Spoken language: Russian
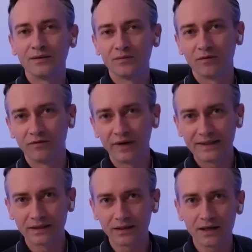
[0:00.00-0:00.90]
В
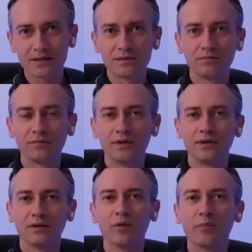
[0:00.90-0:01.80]
этот раз
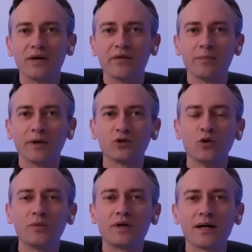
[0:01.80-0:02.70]
мы поговорим о
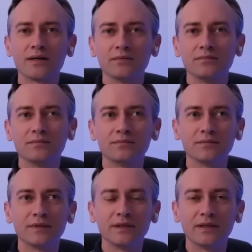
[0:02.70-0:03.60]
том, как,
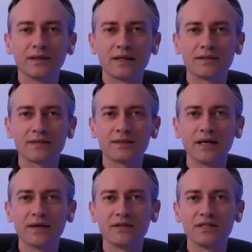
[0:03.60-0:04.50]
как
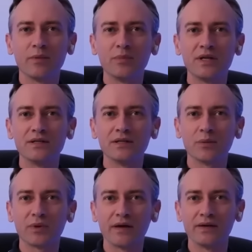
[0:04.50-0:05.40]
заставить себя перейти на
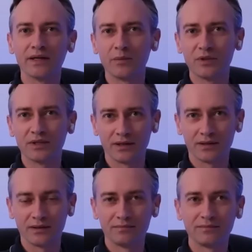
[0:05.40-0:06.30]
правильное
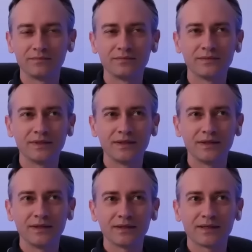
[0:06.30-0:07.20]
питание.
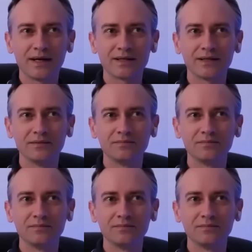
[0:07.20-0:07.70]
Как,